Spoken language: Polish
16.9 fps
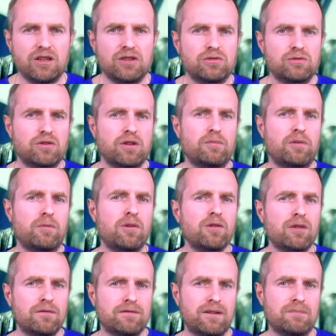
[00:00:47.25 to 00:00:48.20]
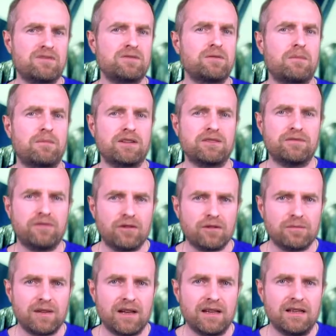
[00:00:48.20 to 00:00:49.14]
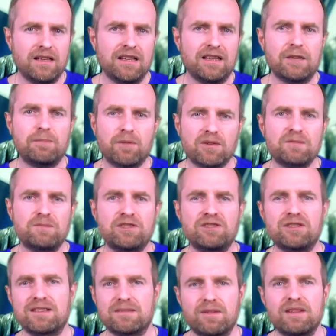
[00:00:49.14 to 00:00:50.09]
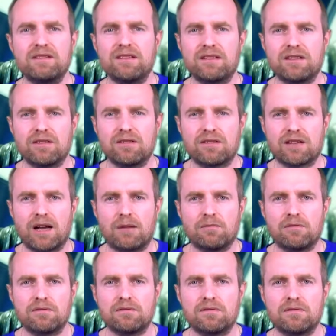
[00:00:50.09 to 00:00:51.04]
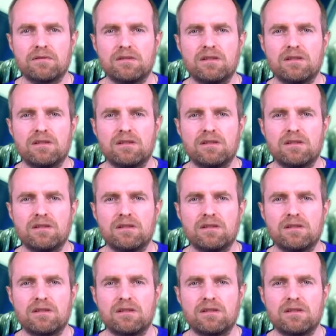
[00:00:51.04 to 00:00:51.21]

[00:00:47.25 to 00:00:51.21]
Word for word: które pomogą Wam złapać formę i pozbyć się zbędnych kilogramów.